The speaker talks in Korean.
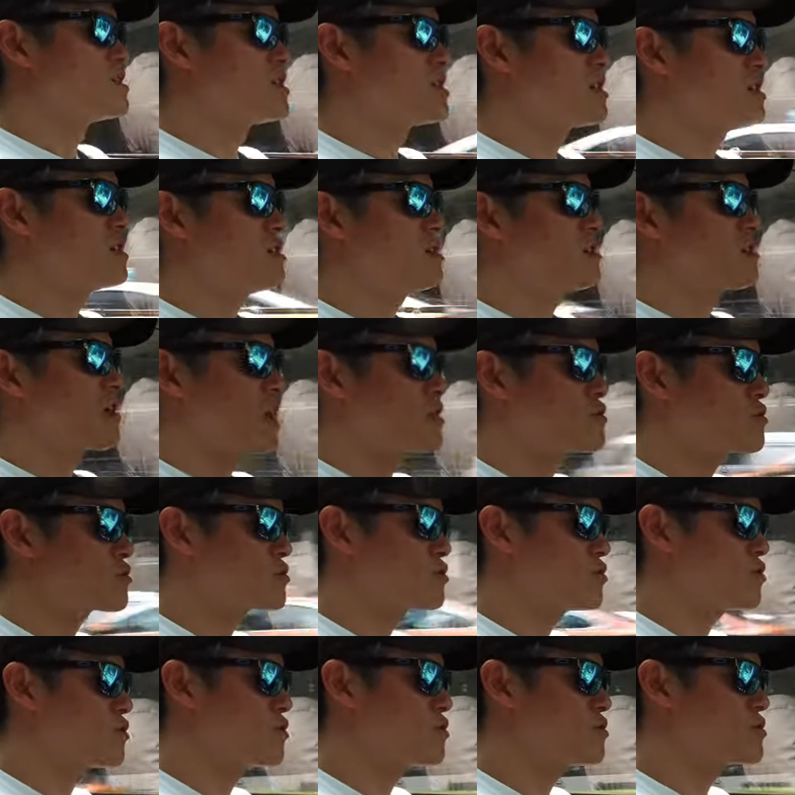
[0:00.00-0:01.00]
지금
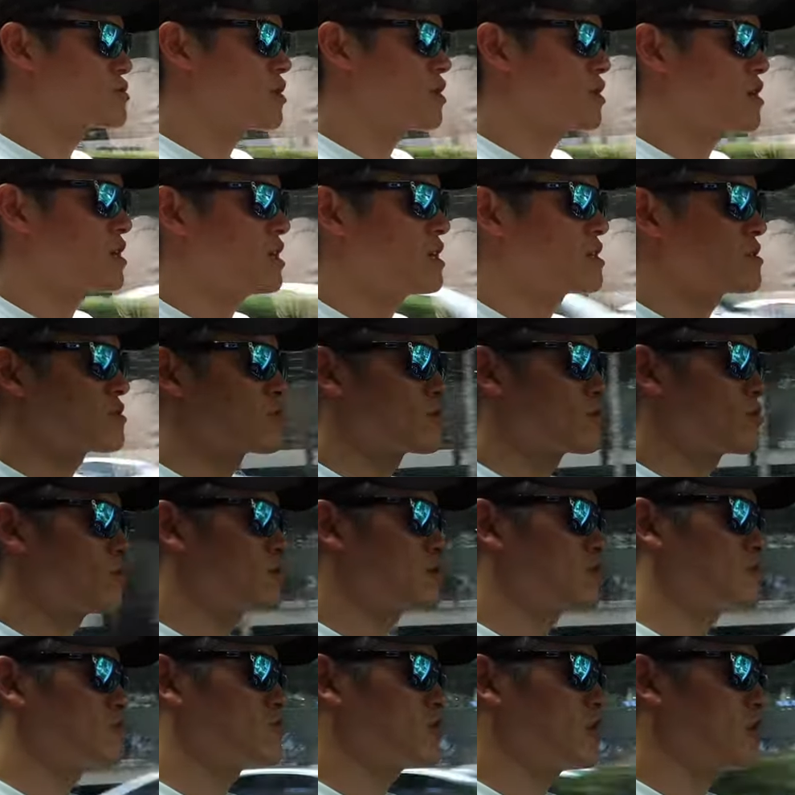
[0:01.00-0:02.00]
계속적으로 저희가
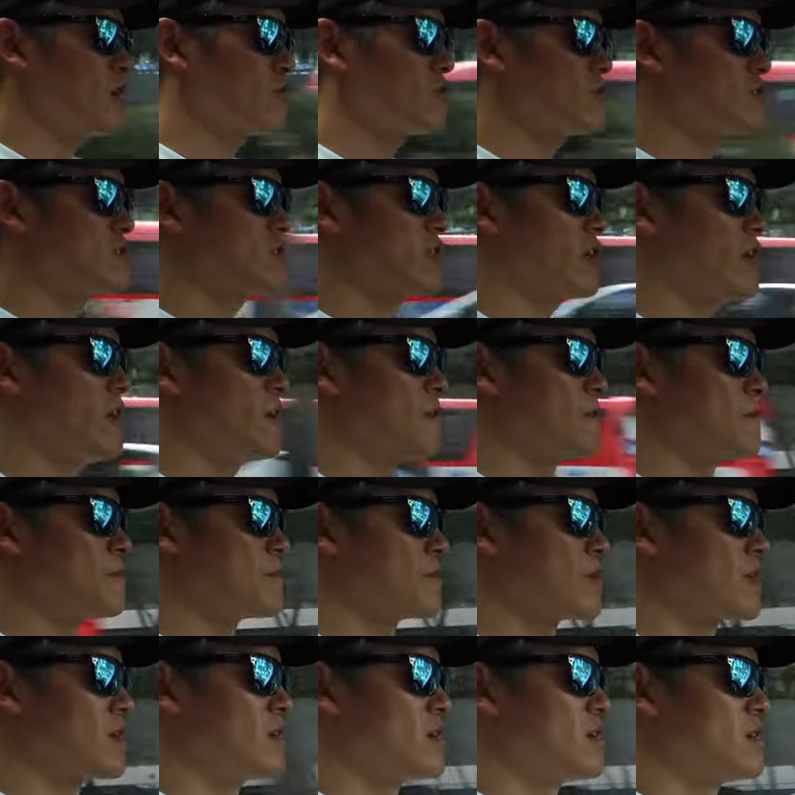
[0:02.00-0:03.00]
도심 주행하고
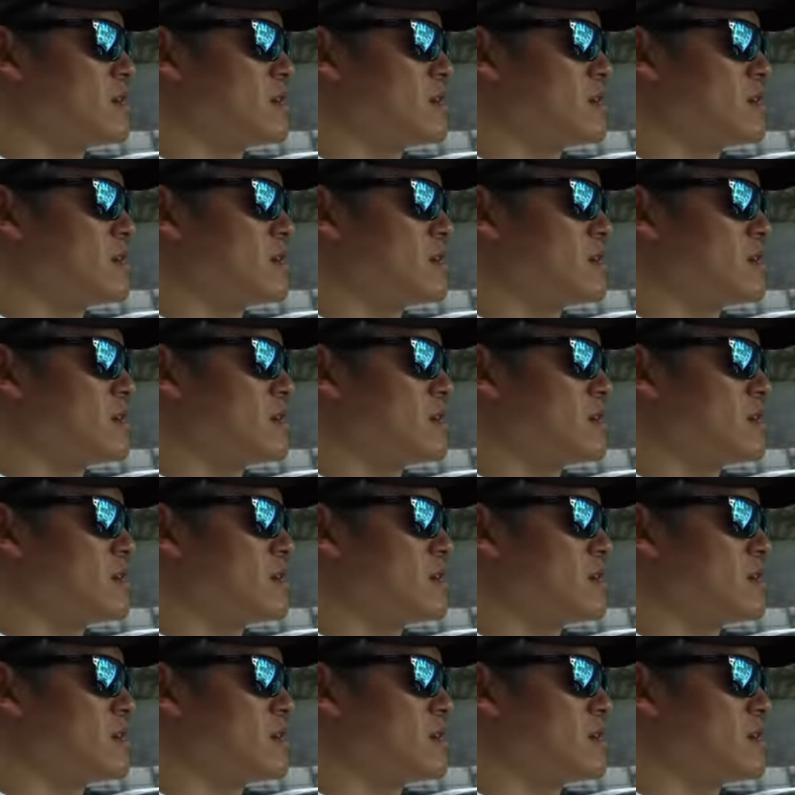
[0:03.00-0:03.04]
있는데요.